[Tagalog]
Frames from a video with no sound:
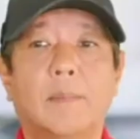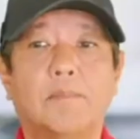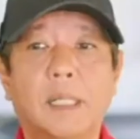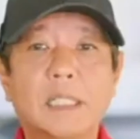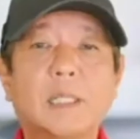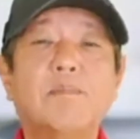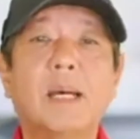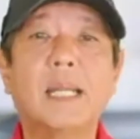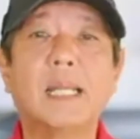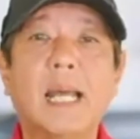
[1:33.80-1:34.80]
Mas
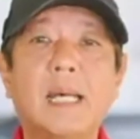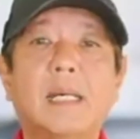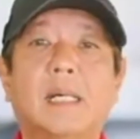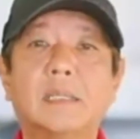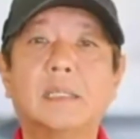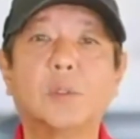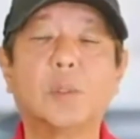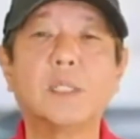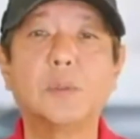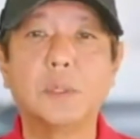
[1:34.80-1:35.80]
malala ang
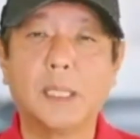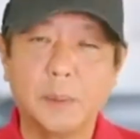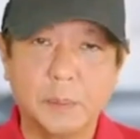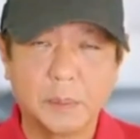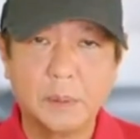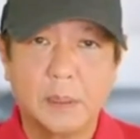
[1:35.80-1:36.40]
sitwasyon ngayon